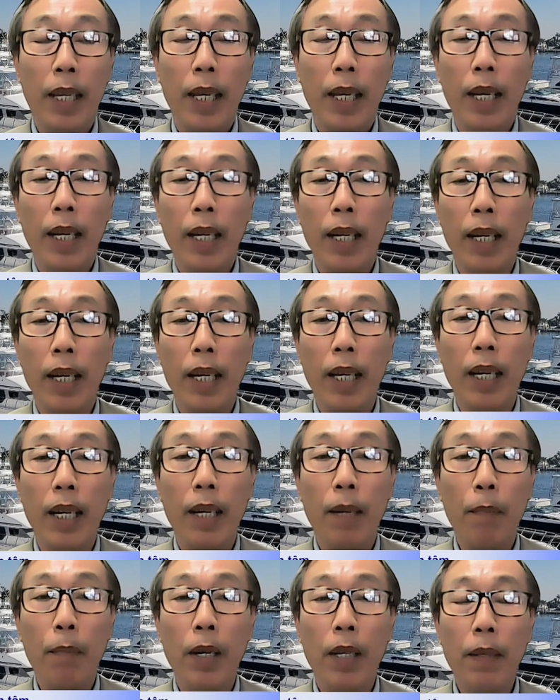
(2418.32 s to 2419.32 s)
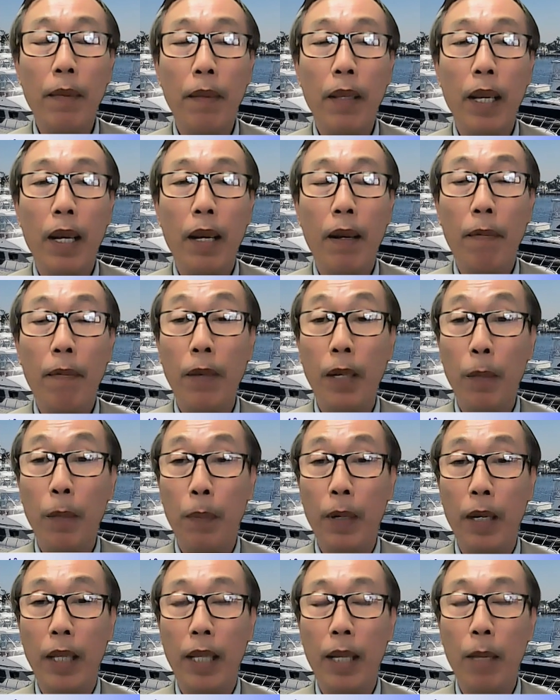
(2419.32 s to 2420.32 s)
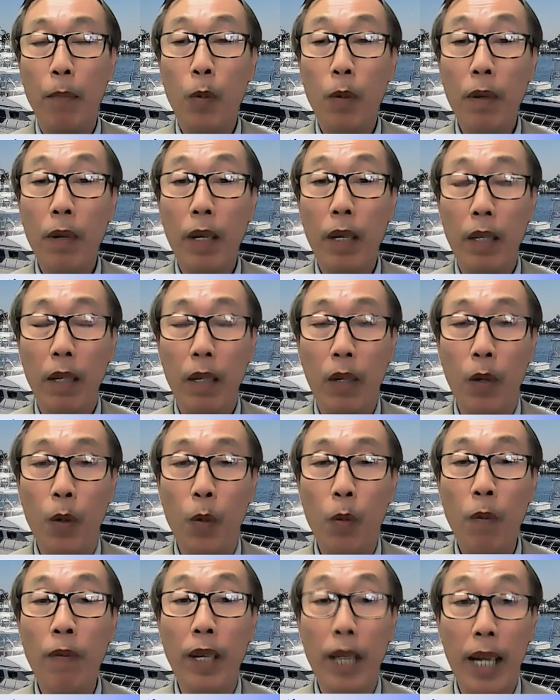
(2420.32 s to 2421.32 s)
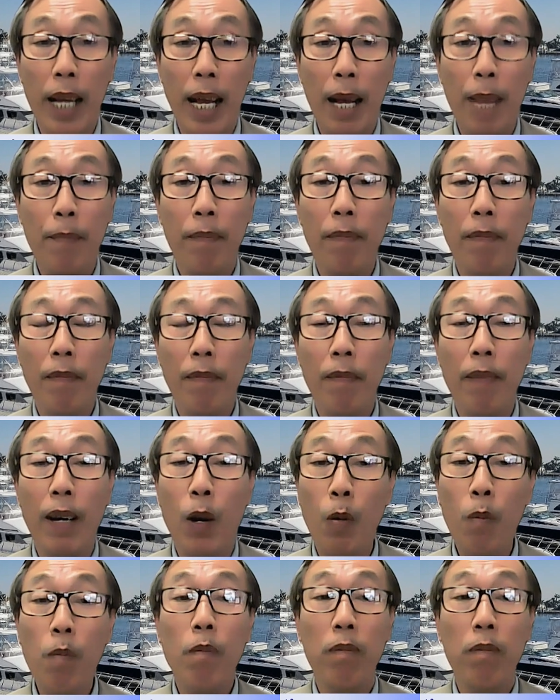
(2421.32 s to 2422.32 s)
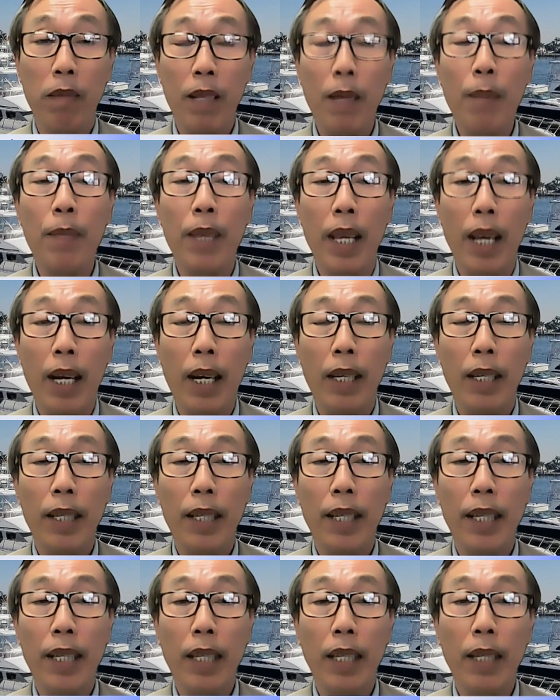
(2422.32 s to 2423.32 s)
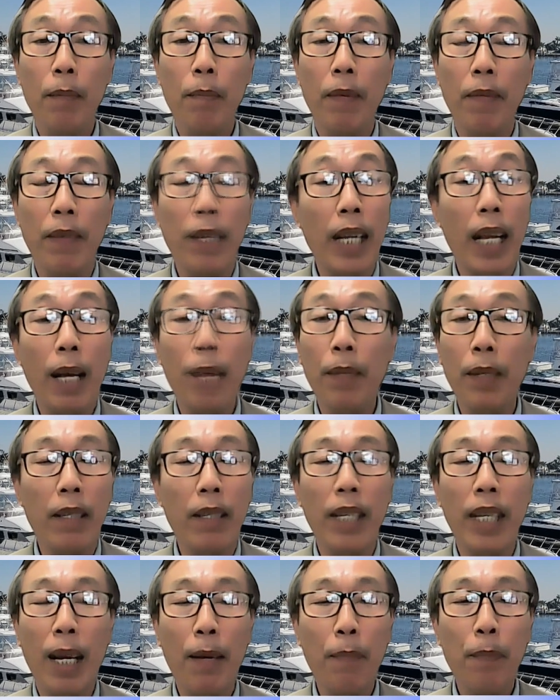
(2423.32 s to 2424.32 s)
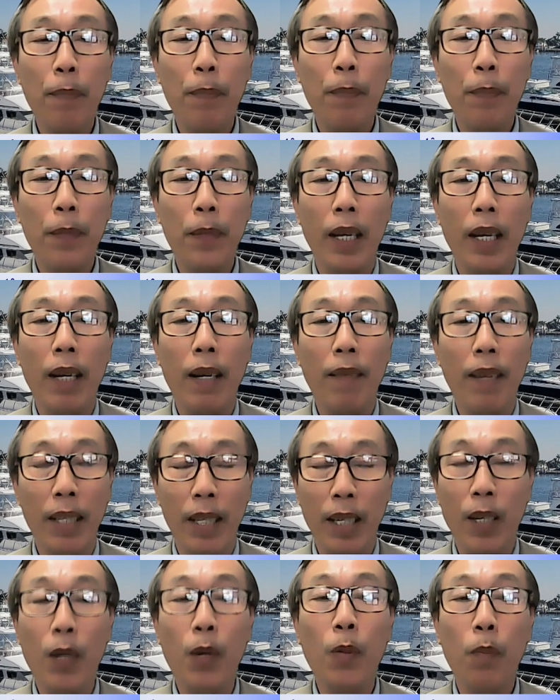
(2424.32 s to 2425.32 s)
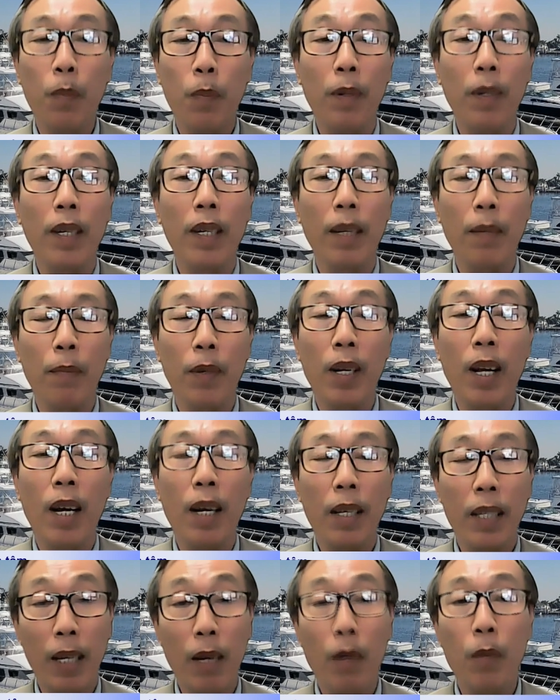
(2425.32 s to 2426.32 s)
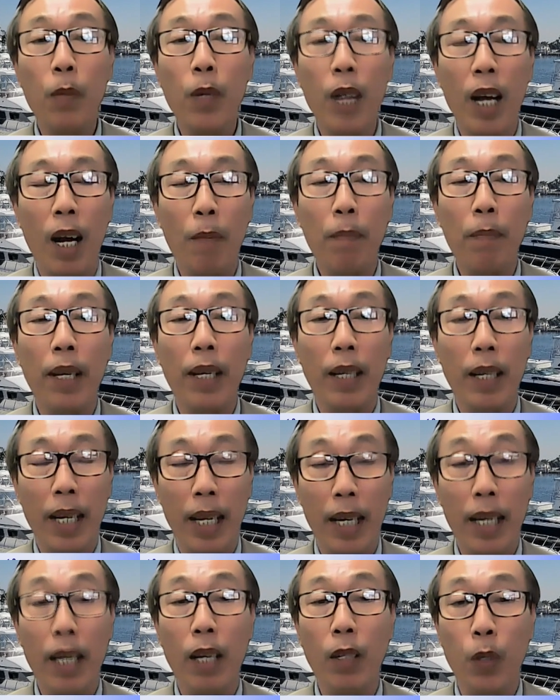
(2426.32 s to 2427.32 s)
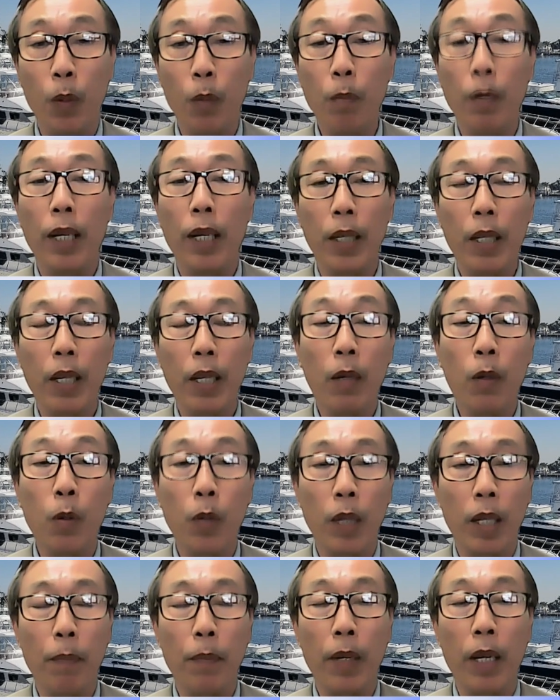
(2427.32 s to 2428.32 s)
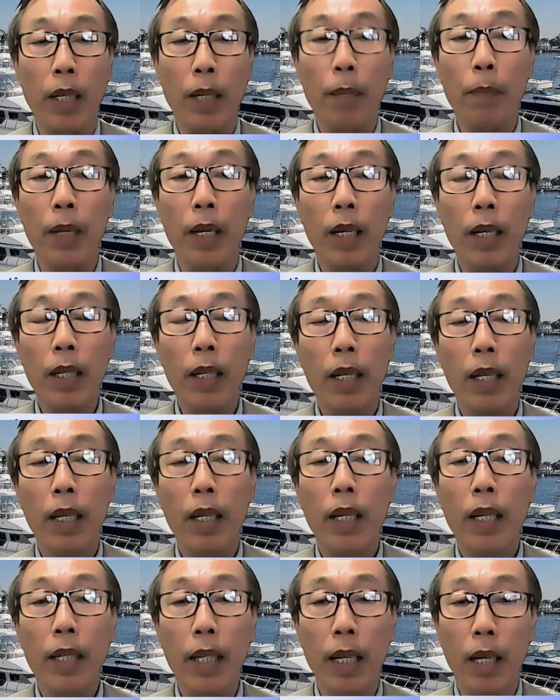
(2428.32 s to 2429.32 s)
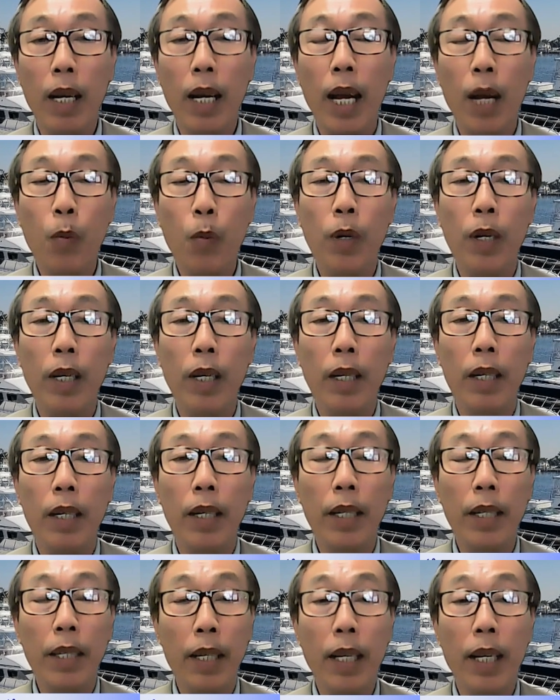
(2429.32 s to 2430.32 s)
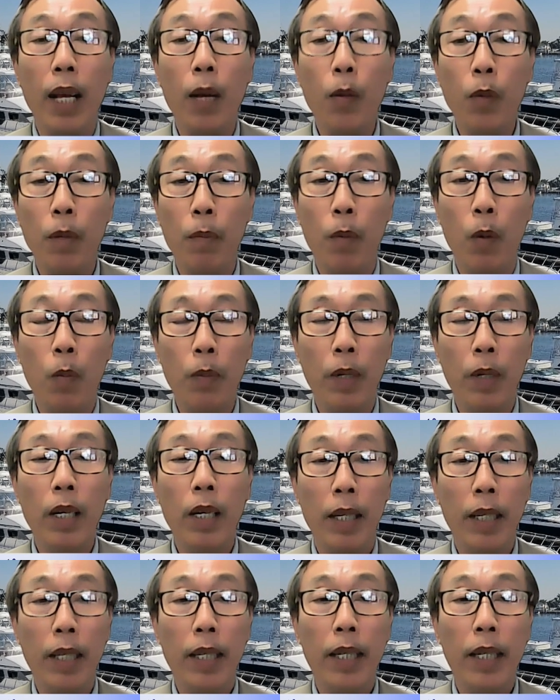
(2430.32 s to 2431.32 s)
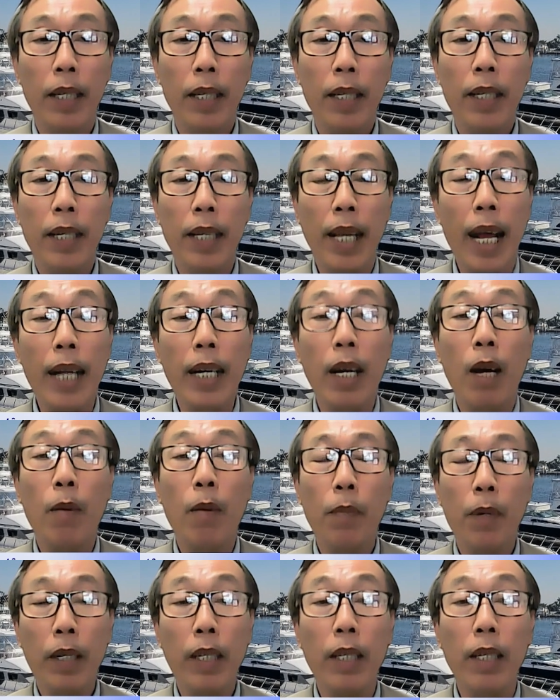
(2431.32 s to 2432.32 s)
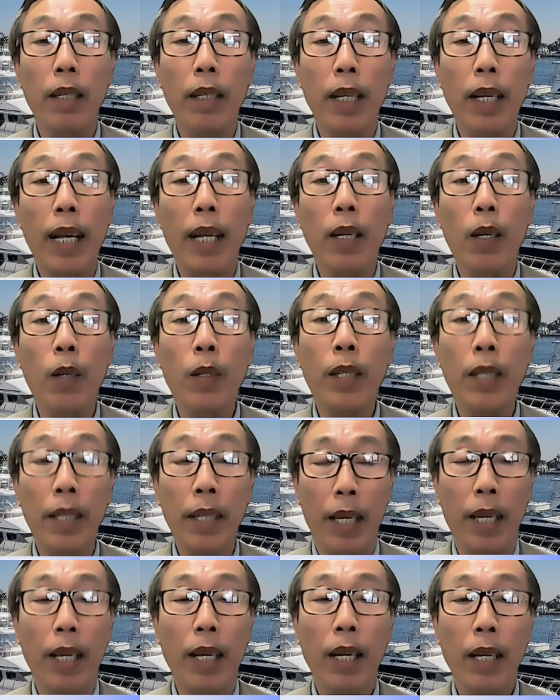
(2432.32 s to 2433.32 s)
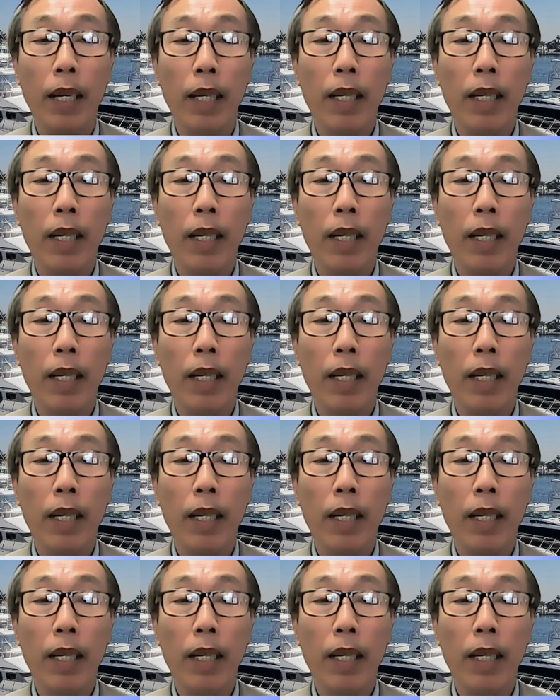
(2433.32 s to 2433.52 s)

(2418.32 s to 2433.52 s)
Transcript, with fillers: à, bên uh, Philippines là muốn rủ Việt Nam và Úc tham gia nhưng mà Việt Nam thì chưa dám à, và chỉ Úc và sau buổi họp này có lẽ là chuẩn bị cho cuộc tập trận năm tới sẽ có hải quân ít nhất là hải quân bốn nước càng đông á, thì càng có chính nghĩa